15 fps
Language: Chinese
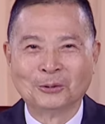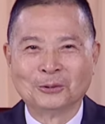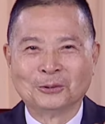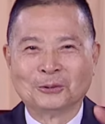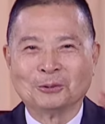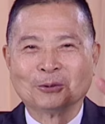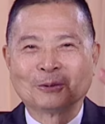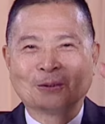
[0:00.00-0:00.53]

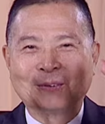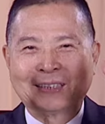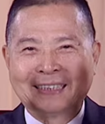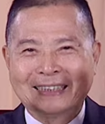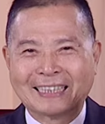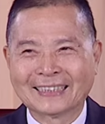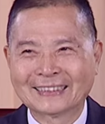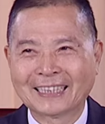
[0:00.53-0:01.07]
如果你
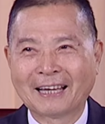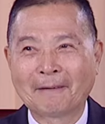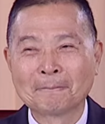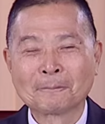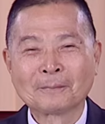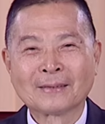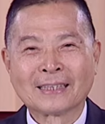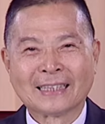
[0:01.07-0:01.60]
当下
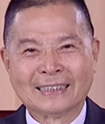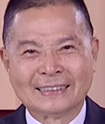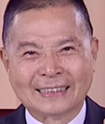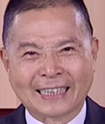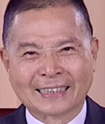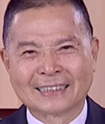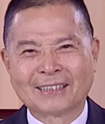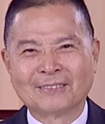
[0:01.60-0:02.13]

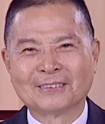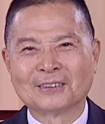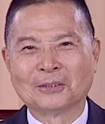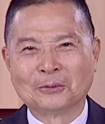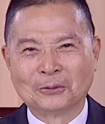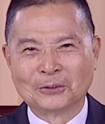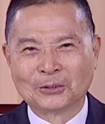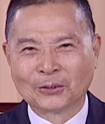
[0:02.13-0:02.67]
想到你有
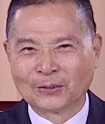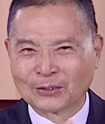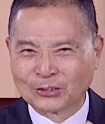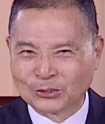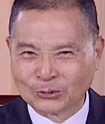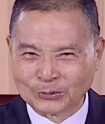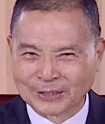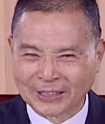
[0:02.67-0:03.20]
很多的
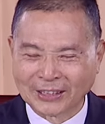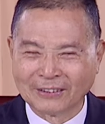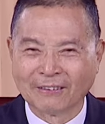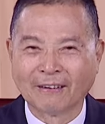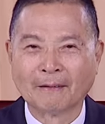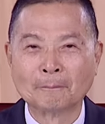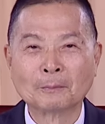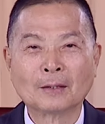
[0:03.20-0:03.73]
事情
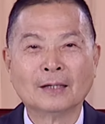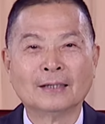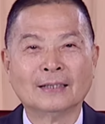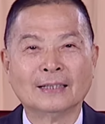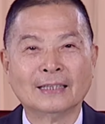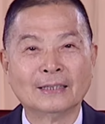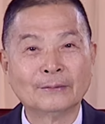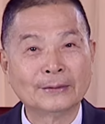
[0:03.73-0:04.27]
哦，
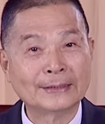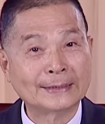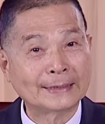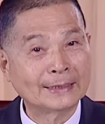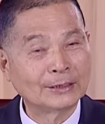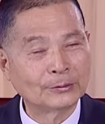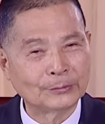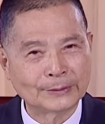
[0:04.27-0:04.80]
你会
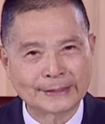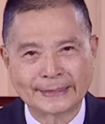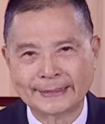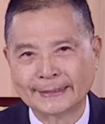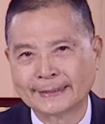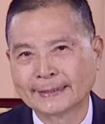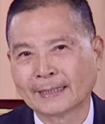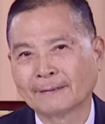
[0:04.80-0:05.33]
心如
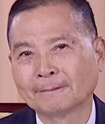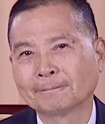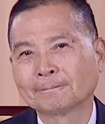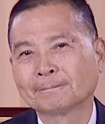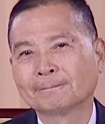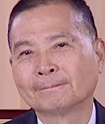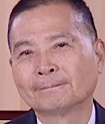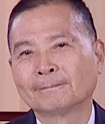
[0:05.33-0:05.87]
气躁。
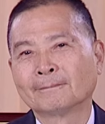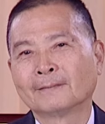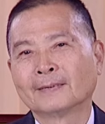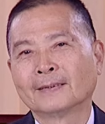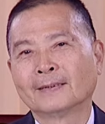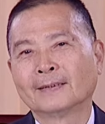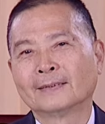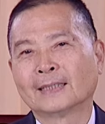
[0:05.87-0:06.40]

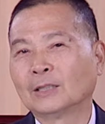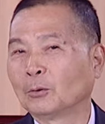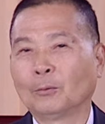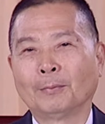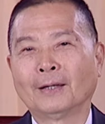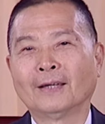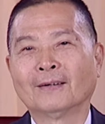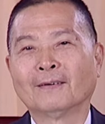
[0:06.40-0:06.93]
但是我
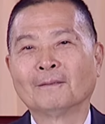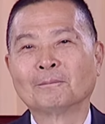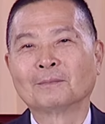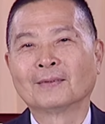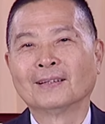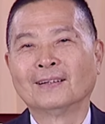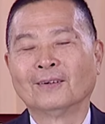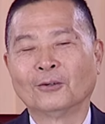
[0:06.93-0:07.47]
没有，
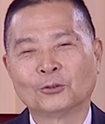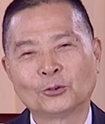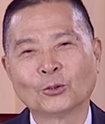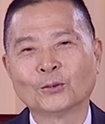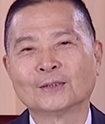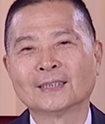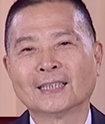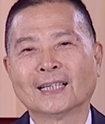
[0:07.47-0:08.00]
我
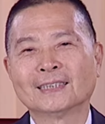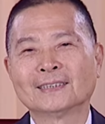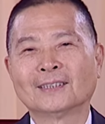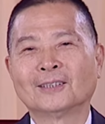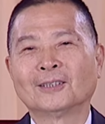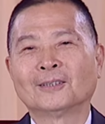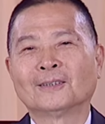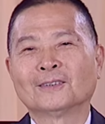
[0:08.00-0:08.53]
坐着啊，
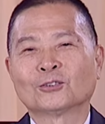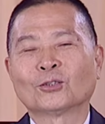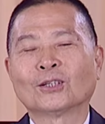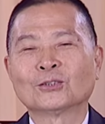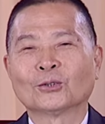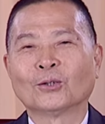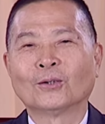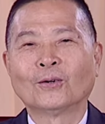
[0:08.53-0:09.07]
叫双
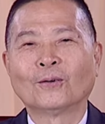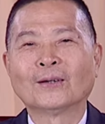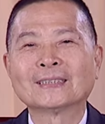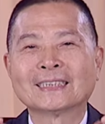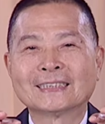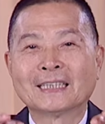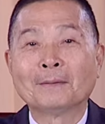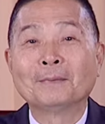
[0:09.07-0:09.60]
手放
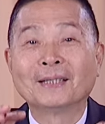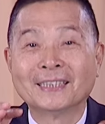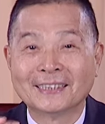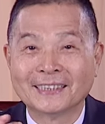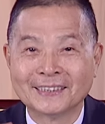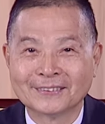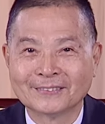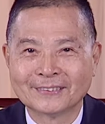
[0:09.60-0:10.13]
在前面的
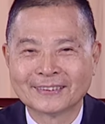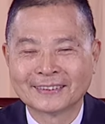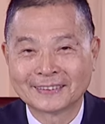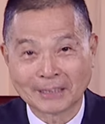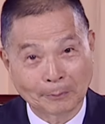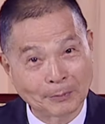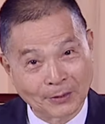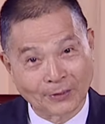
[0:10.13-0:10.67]
椅子，
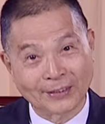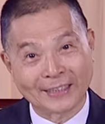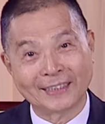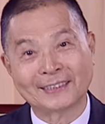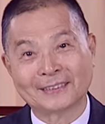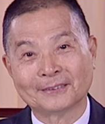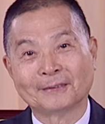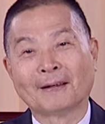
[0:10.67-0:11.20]
小朋友的椅
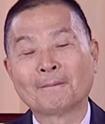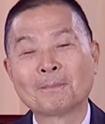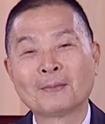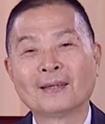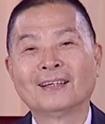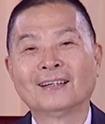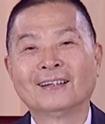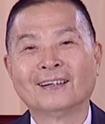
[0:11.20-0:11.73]
子嘛，
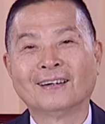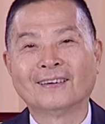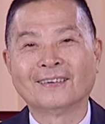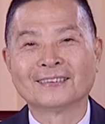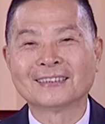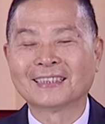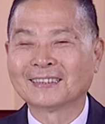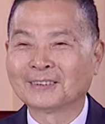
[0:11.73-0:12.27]
哦，
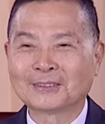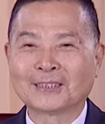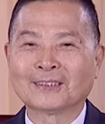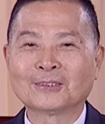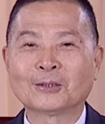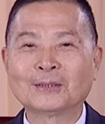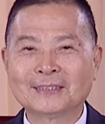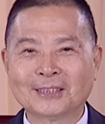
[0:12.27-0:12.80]
这个都小
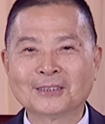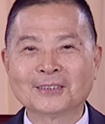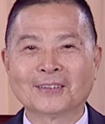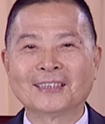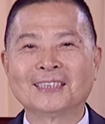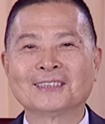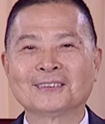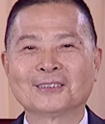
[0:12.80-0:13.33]
时候小小
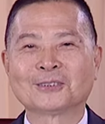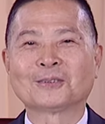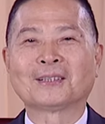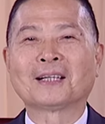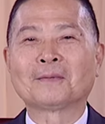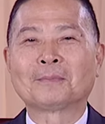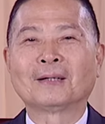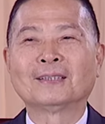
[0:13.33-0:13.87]
的椅子坐在
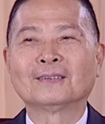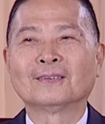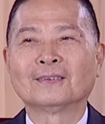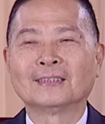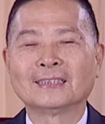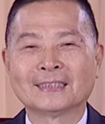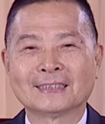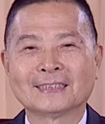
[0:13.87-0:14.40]
那边，就
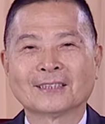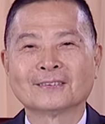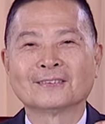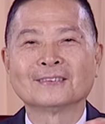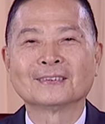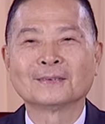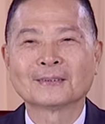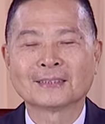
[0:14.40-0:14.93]
一个小
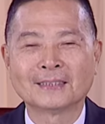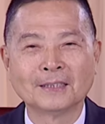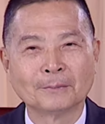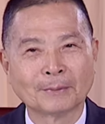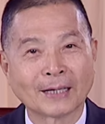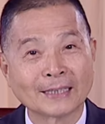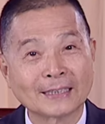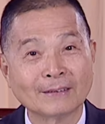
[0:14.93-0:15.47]
时课
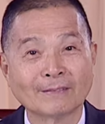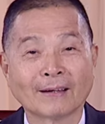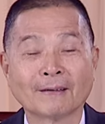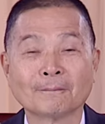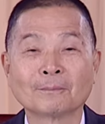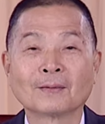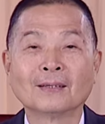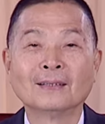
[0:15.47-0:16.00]
本他听
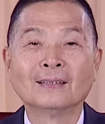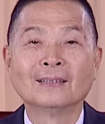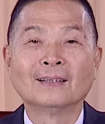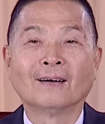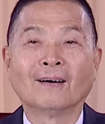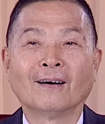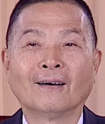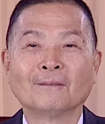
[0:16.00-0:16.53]
完，
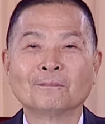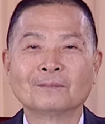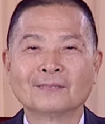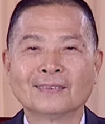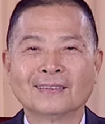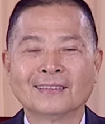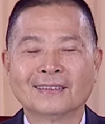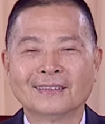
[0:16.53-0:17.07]
好，
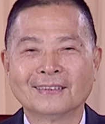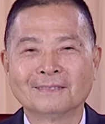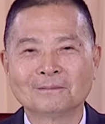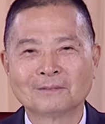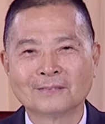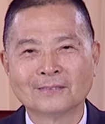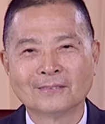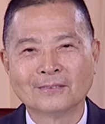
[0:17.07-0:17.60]

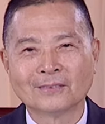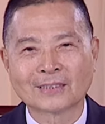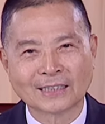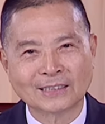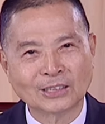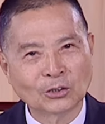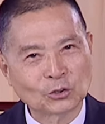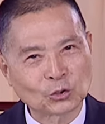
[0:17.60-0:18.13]
我感
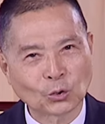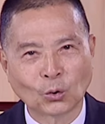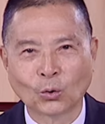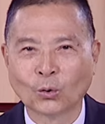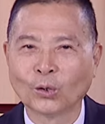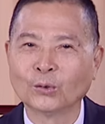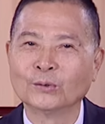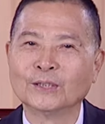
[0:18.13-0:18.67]
觉收
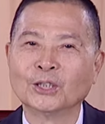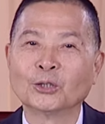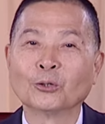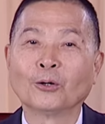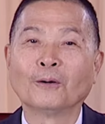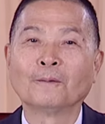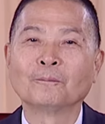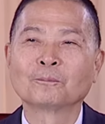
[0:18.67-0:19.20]
获很
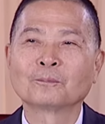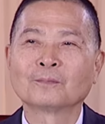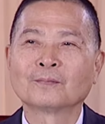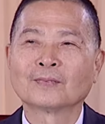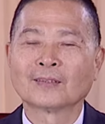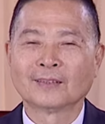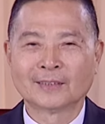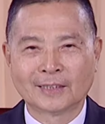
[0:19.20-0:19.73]
多。
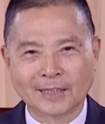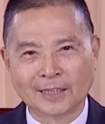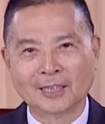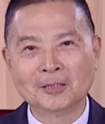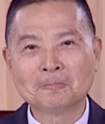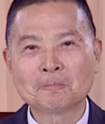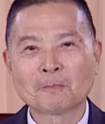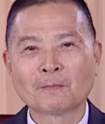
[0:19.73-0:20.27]
第
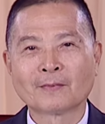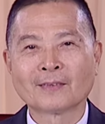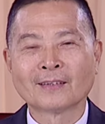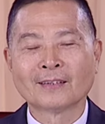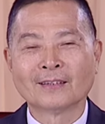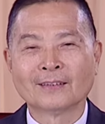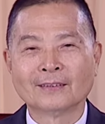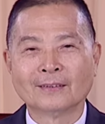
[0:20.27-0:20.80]
一。
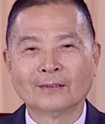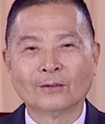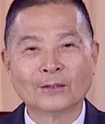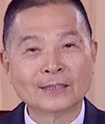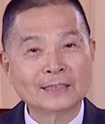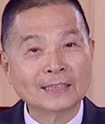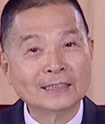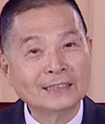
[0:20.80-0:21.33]
我的
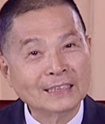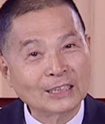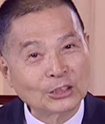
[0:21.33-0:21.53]
心性